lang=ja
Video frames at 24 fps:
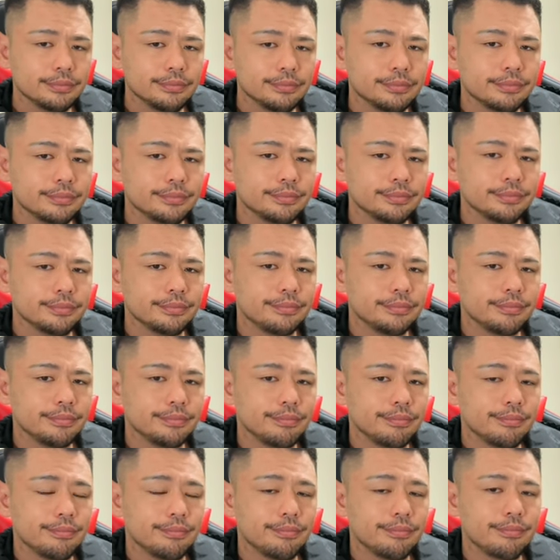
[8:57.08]
うん
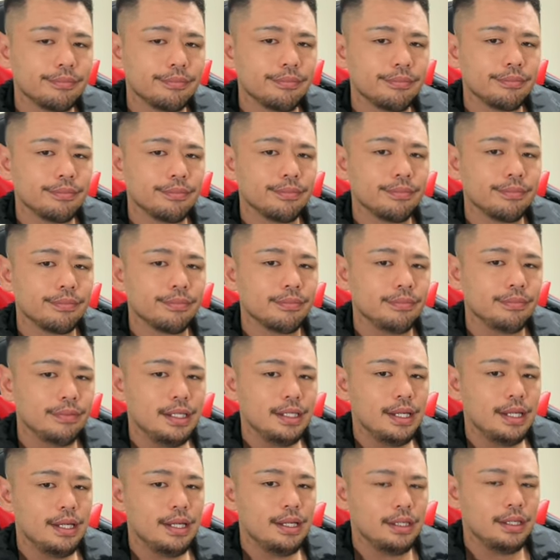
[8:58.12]

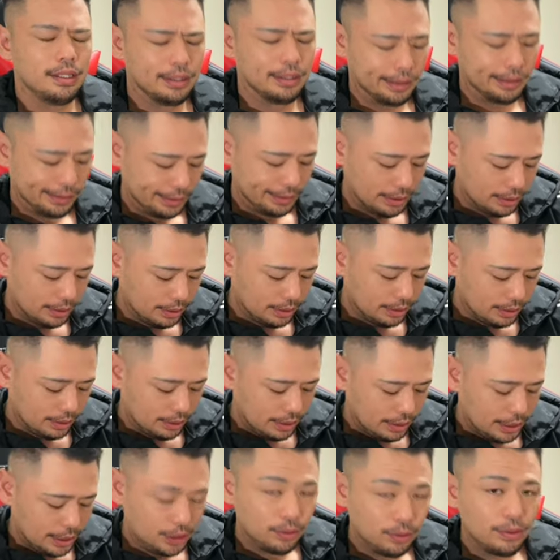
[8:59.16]
でね
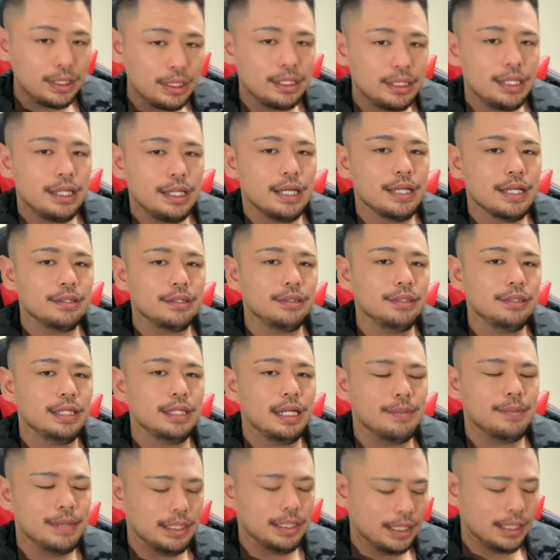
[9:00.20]
一人でやる
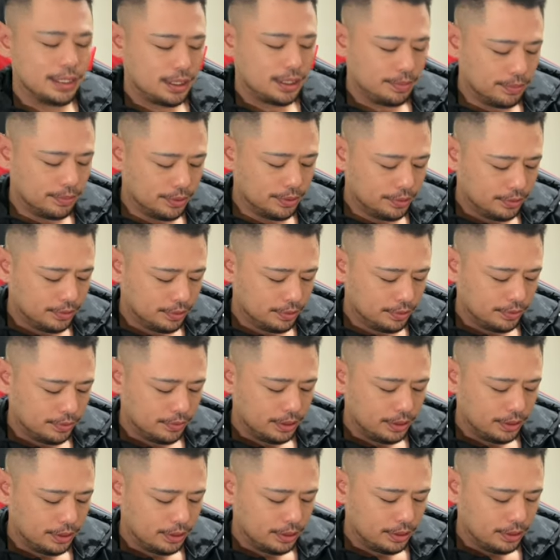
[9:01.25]
んならまだし
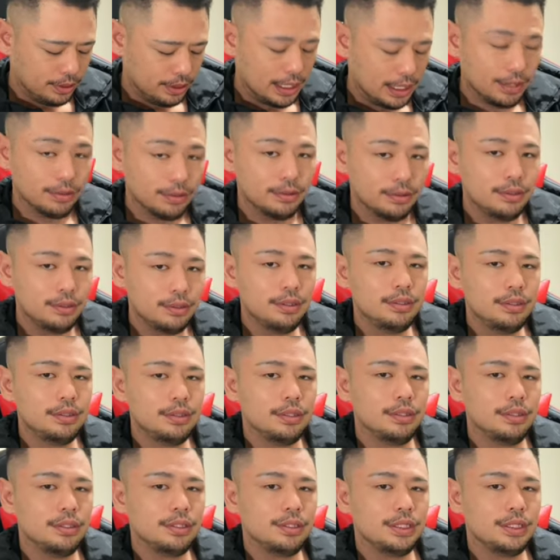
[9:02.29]
も、あの
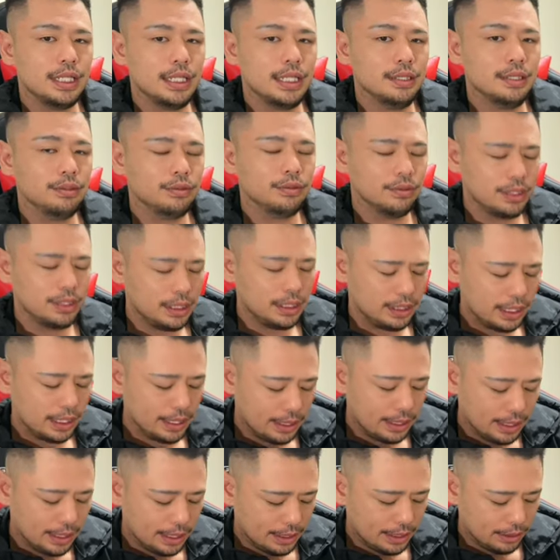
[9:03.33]
ルンルンちゃんといた